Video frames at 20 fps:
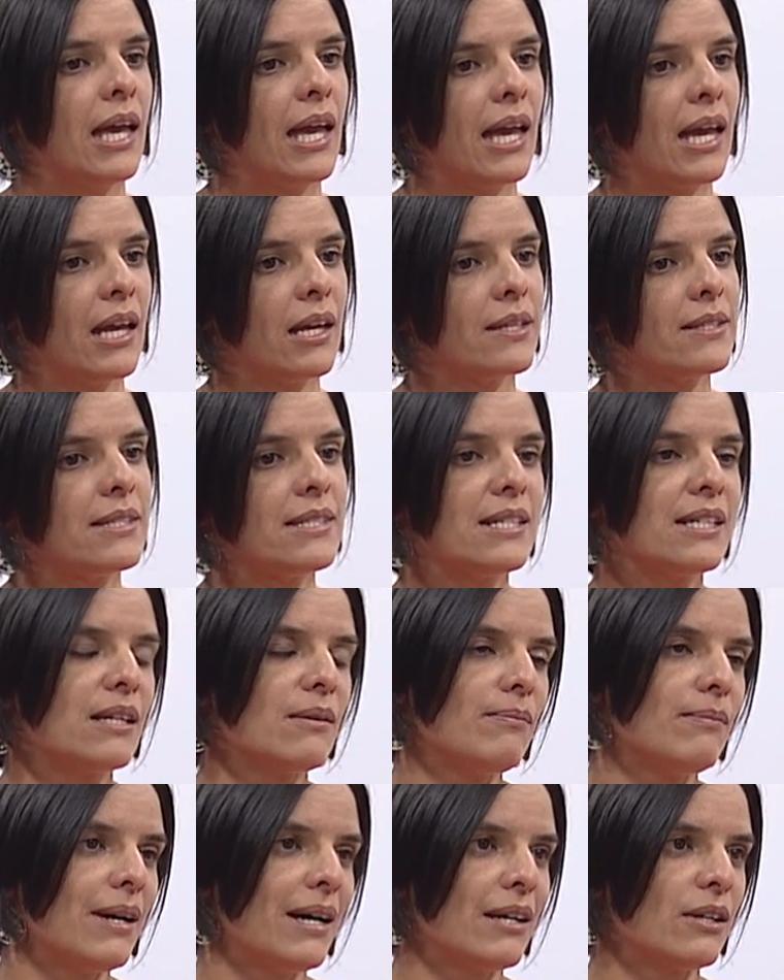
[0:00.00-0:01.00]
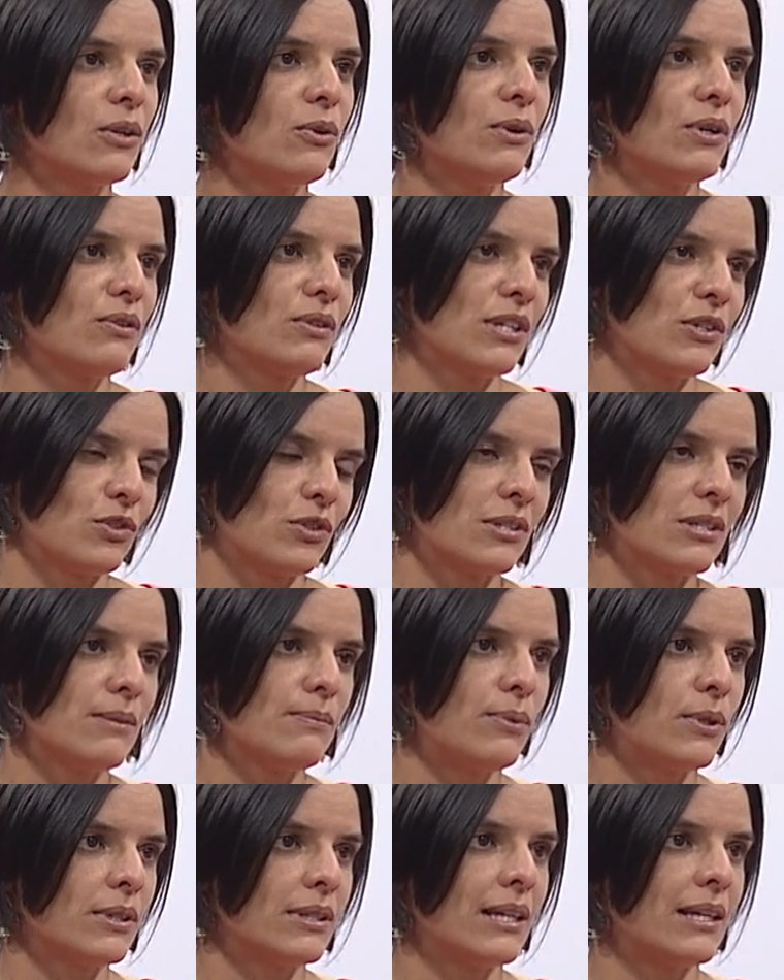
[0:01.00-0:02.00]
Eh, sin embargo, bueno, y esto es
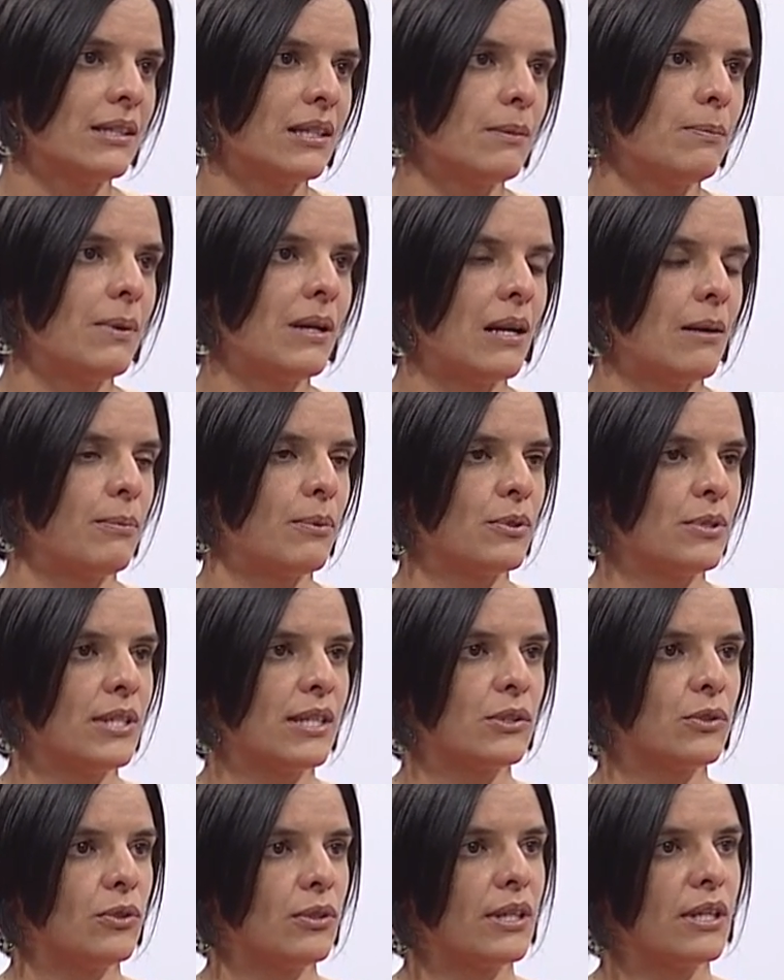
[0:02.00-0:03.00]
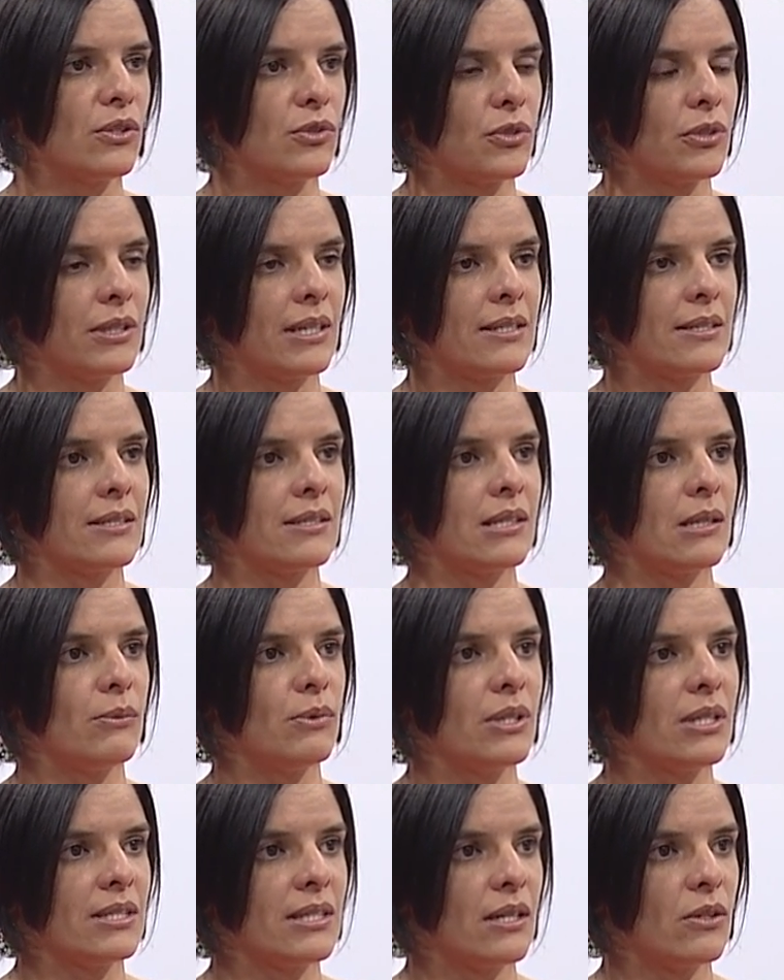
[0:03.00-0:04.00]
importante para el proyecto que nosotras
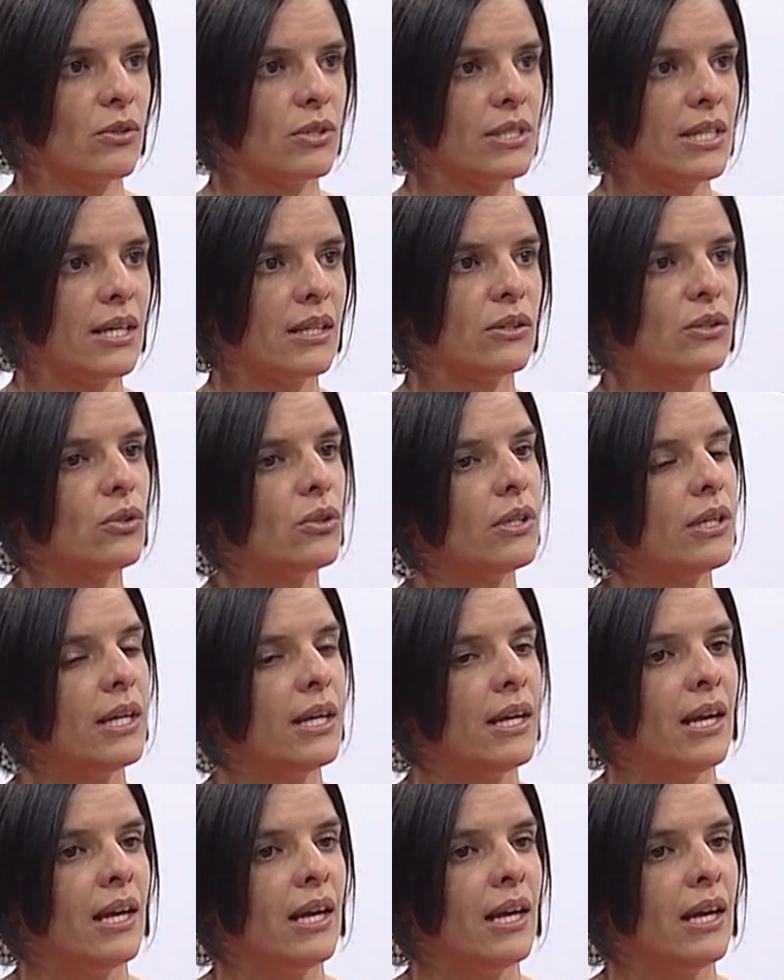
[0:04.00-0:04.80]
estamos desarrollando,